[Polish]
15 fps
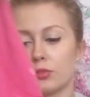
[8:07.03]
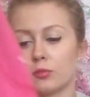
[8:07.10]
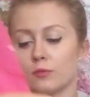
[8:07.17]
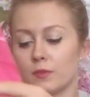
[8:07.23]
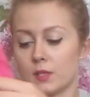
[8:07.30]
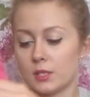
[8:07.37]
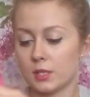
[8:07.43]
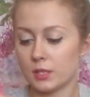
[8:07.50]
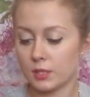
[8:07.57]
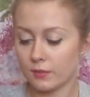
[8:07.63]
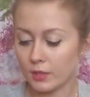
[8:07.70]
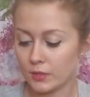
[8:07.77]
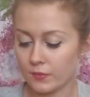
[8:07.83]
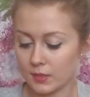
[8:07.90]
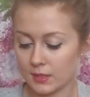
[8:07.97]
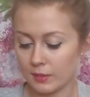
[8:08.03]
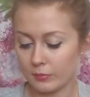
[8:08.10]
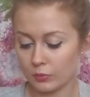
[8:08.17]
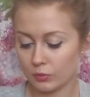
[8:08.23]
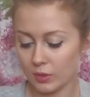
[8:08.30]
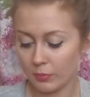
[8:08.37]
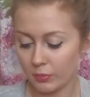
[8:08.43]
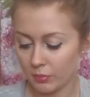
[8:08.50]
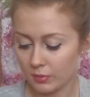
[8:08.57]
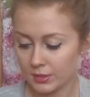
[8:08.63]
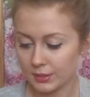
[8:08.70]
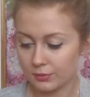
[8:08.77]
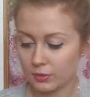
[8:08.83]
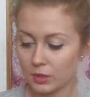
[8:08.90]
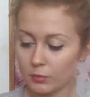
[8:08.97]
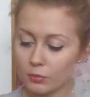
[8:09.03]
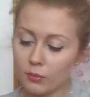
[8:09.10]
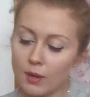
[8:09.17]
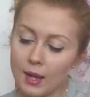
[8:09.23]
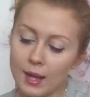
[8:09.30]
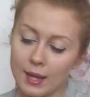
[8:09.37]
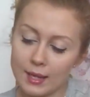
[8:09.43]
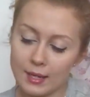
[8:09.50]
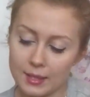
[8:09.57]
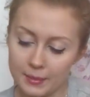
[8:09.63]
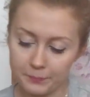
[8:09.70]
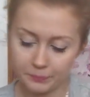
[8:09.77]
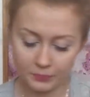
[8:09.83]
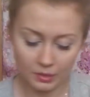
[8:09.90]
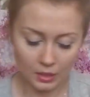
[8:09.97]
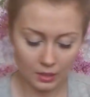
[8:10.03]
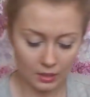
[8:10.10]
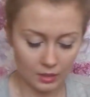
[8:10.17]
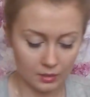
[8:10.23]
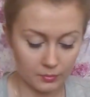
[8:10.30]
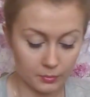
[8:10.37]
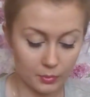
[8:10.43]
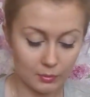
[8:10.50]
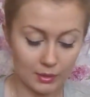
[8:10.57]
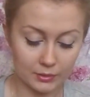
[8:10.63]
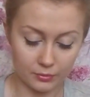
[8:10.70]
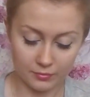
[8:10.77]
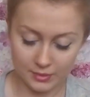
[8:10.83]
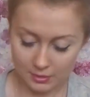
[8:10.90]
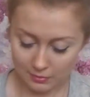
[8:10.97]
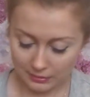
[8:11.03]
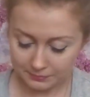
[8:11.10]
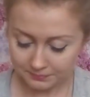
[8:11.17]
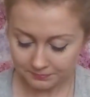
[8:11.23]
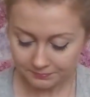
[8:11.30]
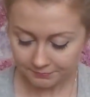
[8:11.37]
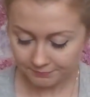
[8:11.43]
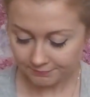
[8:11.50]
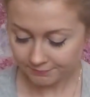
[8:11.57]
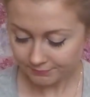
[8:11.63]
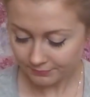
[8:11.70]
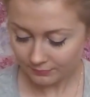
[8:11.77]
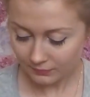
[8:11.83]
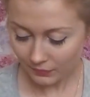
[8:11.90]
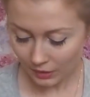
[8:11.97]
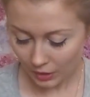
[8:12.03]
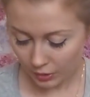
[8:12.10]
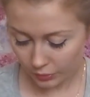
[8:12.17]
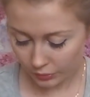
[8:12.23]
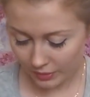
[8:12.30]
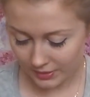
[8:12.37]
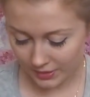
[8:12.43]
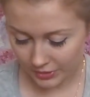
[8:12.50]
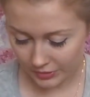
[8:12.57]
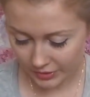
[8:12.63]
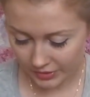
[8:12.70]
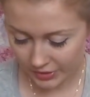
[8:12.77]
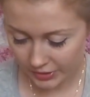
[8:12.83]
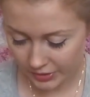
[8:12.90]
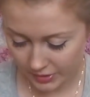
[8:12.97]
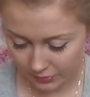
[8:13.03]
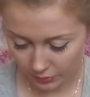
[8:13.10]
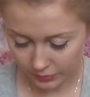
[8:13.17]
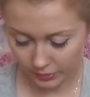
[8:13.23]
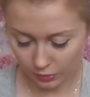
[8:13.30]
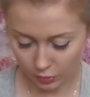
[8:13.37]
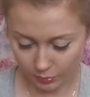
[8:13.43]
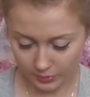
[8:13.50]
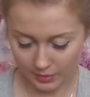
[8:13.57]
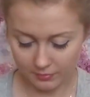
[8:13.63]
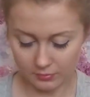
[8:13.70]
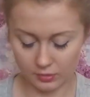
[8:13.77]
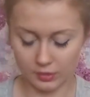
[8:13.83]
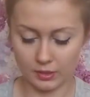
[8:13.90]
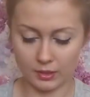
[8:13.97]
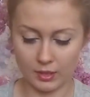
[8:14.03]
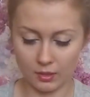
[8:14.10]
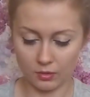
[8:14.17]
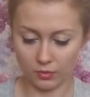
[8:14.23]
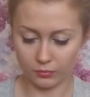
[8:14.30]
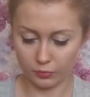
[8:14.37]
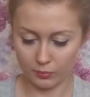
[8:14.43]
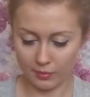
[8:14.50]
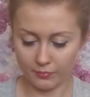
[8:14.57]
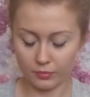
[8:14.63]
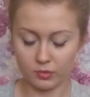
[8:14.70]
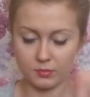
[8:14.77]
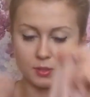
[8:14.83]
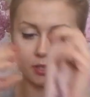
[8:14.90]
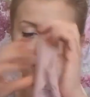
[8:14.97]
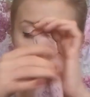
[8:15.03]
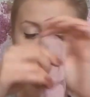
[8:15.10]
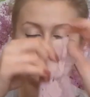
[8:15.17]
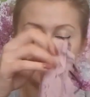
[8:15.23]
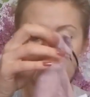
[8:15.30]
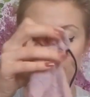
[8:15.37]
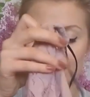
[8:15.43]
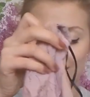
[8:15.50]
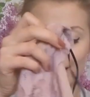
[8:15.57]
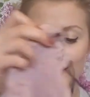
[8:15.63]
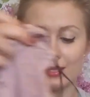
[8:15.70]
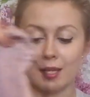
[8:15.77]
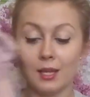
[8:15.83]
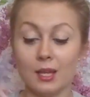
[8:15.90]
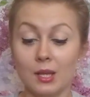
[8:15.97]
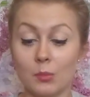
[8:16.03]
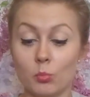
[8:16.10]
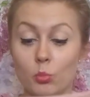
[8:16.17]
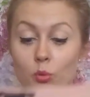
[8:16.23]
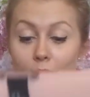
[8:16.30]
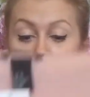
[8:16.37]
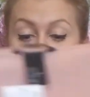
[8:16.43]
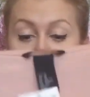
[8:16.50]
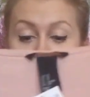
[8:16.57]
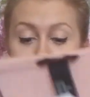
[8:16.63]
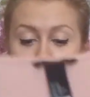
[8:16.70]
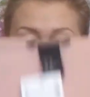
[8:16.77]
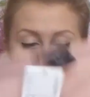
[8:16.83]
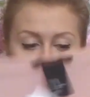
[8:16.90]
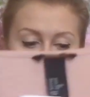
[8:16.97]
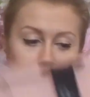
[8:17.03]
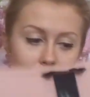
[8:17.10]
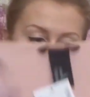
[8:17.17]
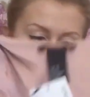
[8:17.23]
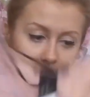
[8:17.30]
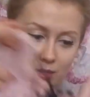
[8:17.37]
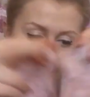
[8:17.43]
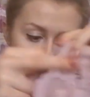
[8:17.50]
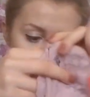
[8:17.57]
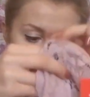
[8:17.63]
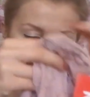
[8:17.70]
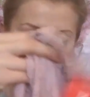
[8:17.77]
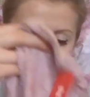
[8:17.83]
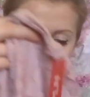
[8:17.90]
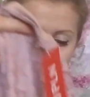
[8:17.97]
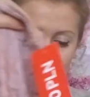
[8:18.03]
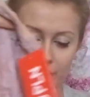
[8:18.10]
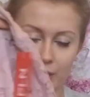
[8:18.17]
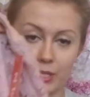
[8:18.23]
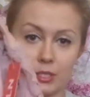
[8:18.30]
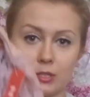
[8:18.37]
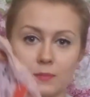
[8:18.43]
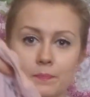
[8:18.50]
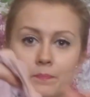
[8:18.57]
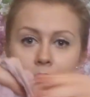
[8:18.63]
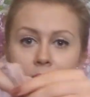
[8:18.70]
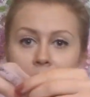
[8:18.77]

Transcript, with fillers: kosztują 29, więc tam duża promocja to nie było, ale była to wzięłam. I tutaj za 40 zł kupiłam coś takiego, tu mam w rozmiarze akurat XS, była jedna, jedyna, ostatnia chyba na wyprzedaży.